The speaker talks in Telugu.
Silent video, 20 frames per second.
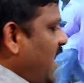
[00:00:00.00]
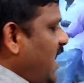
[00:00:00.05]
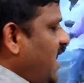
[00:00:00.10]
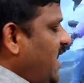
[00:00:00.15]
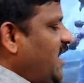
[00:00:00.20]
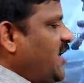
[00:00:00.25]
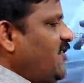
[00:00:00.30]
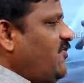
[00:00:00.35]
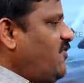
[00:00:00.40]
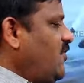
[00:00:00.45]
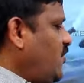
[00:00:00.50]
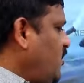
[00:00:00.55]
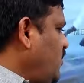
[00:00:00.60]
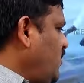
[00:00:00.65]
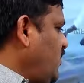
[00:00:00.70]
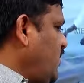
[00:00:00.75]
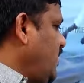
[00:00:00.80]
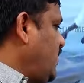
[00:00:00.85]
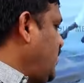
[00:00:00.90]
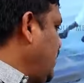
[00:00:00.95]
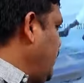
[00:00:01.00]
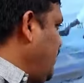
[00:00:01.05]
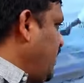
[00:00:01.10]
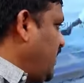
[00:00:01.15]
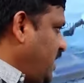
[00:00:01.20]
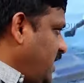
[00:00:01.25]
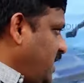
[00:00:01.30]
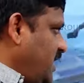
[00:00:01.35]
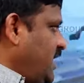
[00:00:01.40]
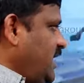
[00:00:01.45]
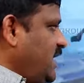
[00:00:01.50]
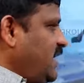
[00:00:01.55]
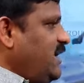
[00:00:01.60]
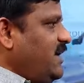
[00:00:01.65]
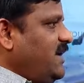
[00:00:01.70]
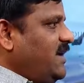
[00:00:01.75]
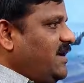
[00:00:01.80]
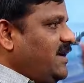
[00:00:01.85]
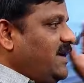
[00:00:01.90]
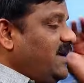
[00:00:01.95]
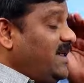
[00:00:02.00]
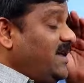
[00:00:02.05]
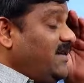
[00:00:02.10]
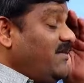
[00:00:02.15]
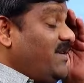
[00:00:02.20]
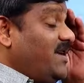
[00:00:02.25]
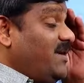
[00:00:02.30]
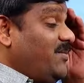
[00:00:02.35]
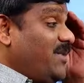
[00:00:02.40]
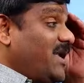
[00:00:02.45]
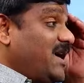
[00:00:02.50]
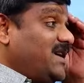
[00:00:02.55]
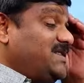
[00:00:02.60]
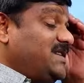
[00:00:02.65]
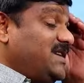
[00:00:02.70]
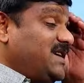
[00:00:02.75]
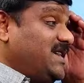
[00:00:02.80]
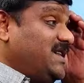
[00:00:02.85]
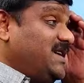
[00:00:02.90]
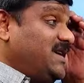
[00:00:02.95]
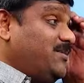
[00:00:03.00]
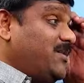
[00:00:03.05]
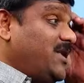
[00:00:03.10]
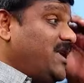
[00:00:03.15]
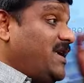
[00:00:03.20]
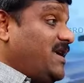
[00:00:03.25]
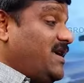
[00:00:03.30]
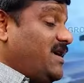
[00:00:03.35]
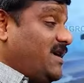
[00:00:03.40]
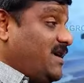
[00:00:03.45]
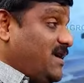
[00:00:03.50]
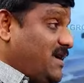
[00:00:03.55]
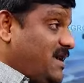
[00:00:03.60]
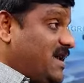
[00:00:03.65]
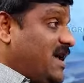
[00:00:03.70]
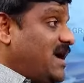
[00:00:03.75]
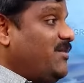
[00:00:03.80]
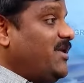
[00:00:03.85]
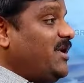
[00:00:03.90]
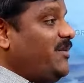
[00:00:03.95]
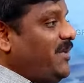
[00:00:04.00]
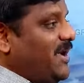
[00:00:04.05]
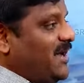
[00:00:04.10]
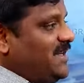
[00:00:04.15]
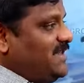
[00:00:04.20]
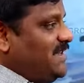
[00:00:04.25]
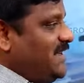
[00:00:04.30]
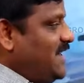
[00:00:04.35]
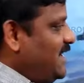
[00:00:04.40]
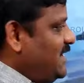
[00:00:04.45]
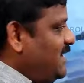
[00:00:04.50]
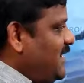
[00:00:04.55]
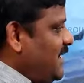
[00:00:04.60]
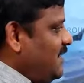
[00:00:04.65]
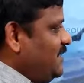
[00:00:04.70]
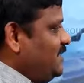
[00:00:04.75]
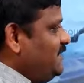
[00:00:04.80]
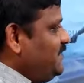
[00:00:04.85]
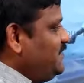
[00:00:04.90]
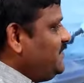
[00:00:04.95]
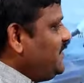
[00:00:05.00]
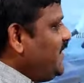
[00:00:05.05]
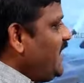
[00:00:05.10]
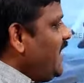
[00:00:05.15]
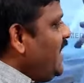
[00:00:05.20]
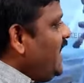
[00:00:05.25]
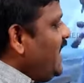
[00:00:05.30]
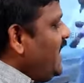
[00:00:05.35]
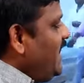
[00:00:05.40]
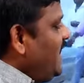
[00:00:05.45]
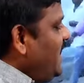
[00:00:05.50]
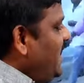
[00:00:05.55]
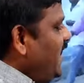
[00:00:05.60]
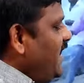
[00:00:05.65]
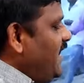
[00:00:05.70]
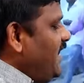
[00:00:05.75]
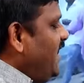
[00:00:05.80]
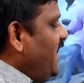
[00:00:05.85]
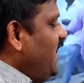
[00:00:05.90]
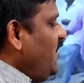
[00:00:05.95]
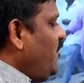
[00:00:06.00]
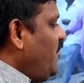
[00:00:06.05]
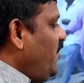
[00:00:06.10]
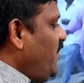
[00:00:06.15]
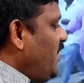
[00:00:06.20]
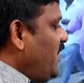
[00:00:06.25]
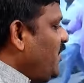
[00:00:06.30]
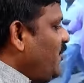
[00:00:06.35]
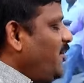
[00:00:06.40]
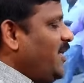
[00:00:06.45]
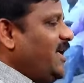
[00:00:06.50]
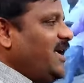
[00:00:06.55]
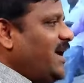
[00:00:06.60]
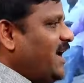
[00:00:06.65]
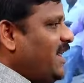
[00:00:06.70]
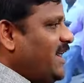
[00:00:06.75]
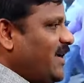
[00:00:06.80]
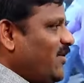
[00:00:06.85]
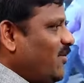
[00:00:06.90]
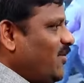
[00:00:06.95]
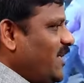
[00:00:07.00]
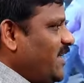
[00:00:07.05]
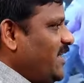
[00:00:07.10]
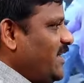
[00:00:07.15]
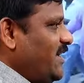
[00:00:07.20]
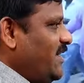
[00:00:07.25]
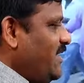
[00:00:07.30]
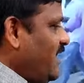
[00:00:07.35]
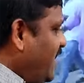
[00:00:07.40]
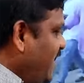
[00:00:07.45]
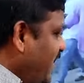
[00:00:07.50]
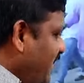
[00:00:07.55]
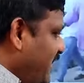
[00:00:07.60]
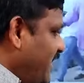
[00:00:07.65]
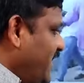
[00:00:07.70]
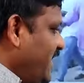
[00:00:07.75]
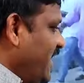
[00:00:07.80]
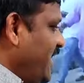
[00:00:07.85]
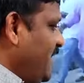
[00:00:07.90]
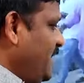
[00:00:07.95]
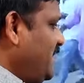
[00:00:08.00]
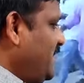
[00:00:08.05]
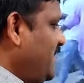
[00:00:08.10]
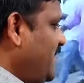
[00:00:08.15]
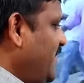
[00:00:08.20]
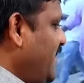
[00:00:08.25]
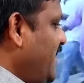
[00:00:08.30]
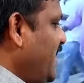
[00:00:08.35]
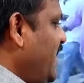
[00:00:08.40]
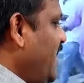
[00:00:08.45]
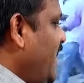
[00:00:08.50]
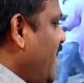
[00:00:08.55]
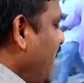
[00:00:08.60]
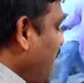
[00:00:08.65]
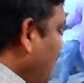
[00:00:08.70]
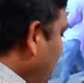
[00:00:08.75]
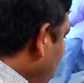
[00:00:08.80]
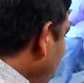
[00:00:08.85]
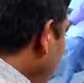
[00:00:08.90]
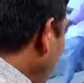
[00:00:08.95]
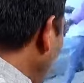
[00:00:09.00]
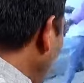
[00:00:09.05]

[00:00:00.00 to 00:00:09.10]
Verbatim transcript: ఆయనకి ఫోటో గిట్ట ఇదే ఏముండదు మన రామన్ బ్యాచ్ వీళ్ళు వీళ్ళు వీళ్ళు పీకేది ఏముండదు ఏముండదు ఇదే ఇదే కానీ